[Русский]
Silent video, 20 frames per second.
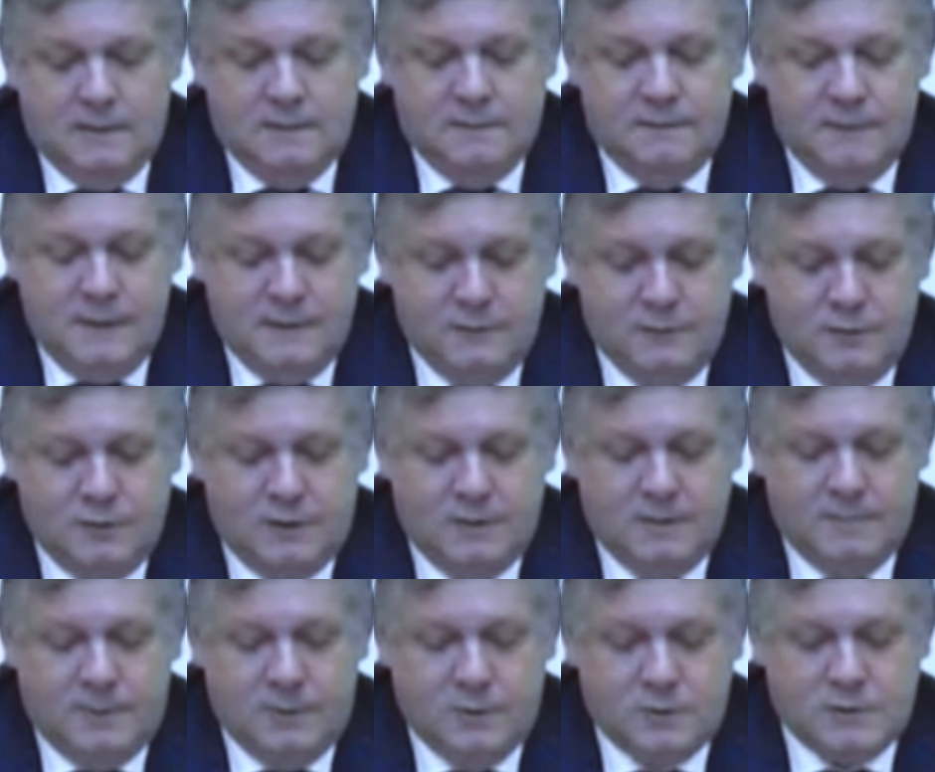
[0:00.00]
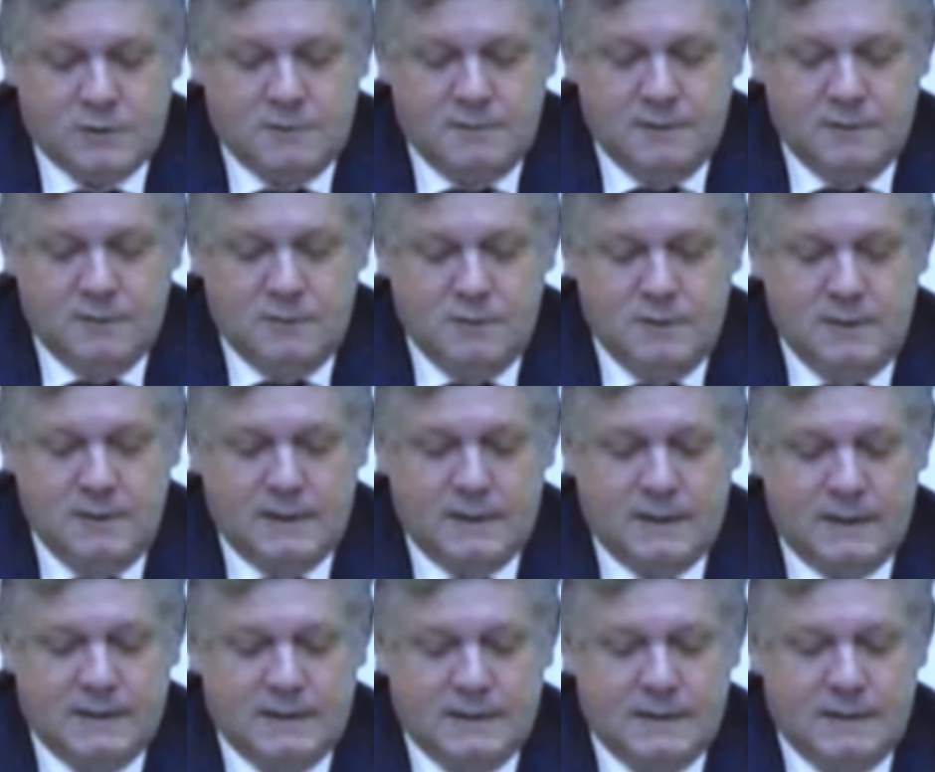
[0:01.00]
В августе прошлого года
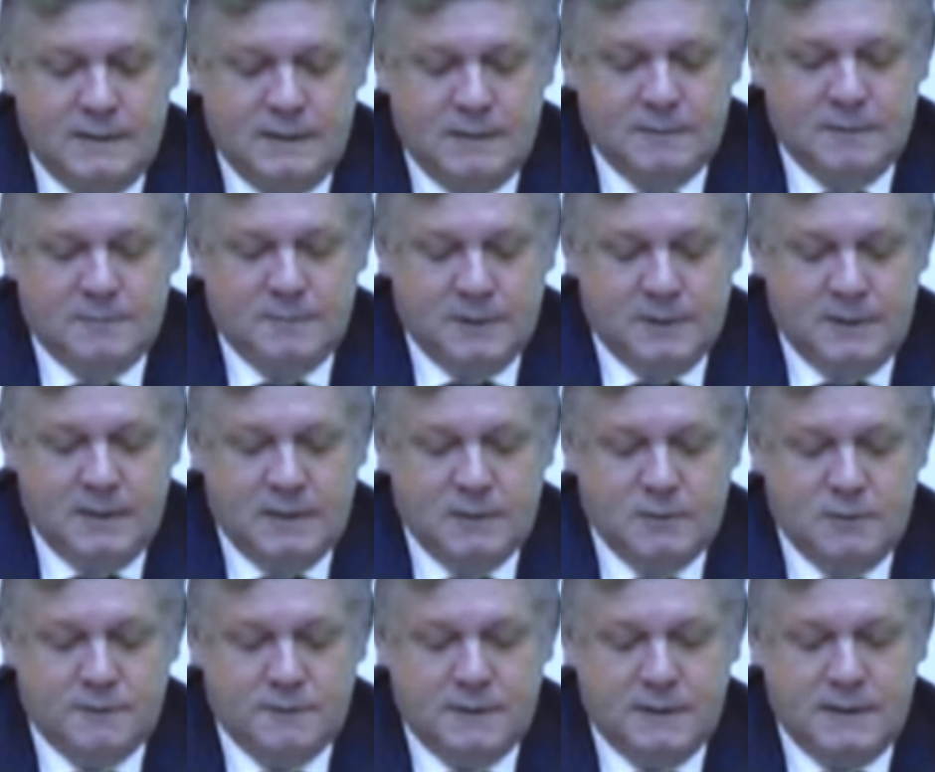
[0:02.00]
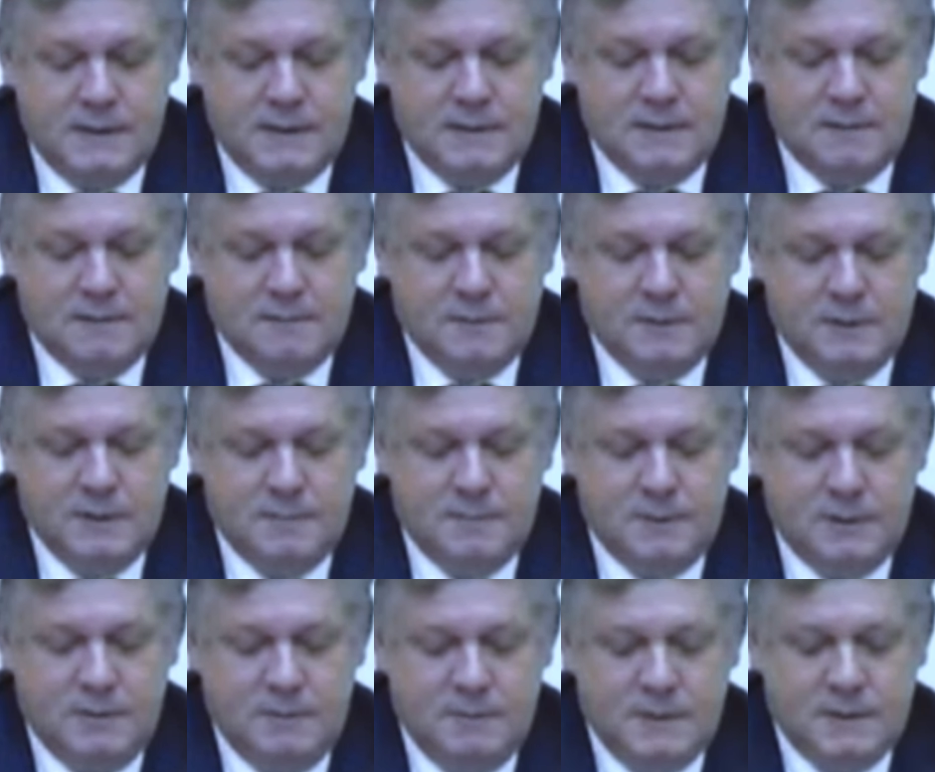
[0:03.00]
эта тема подготовки кадров была
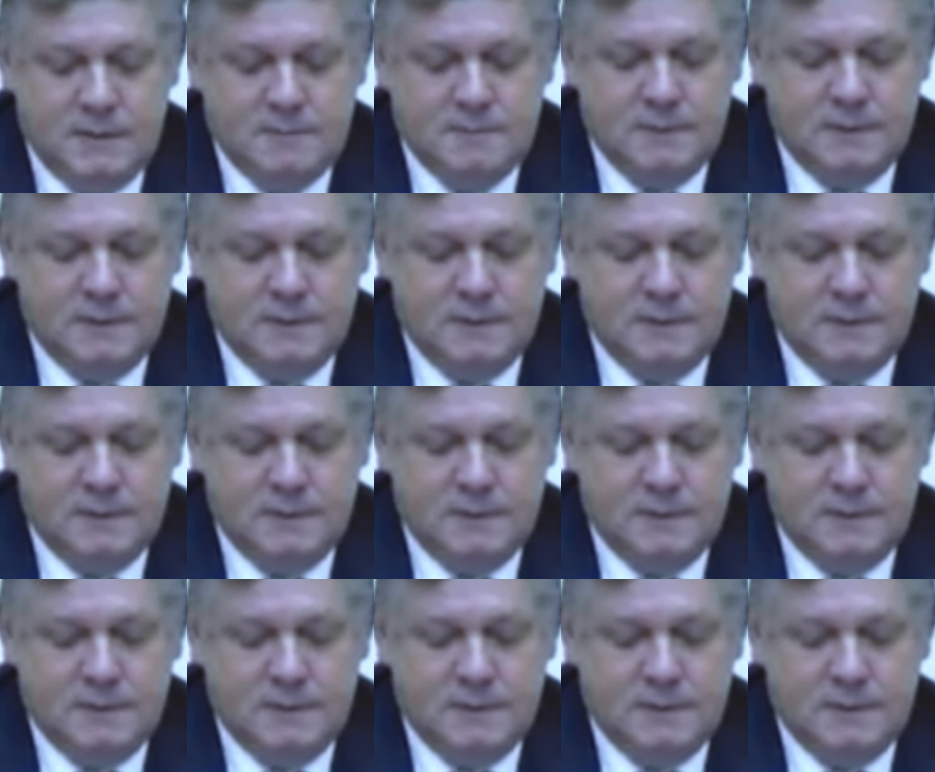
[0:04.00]
предметом